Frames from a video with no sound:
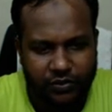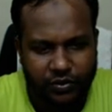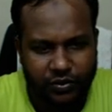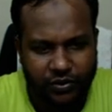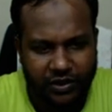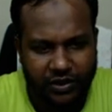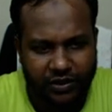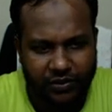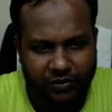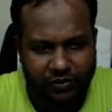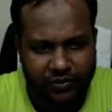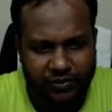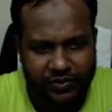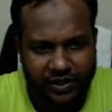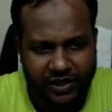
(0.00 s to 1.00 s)
ধরে নাও
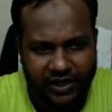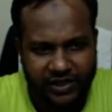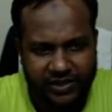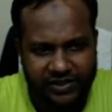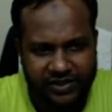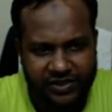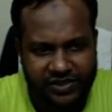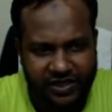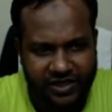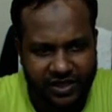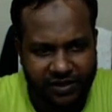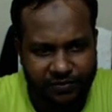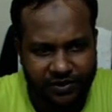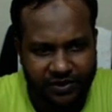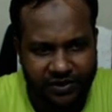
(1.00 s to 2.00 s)
যে এই জিনিসটাকে
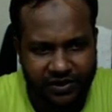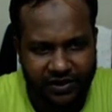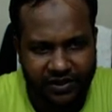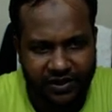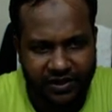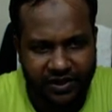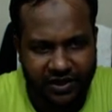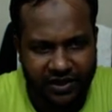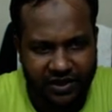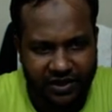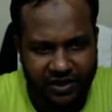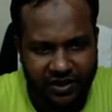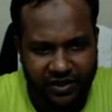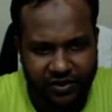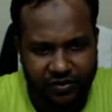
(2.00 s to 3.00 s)
আমি
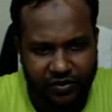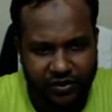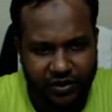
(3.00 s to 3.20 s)
এই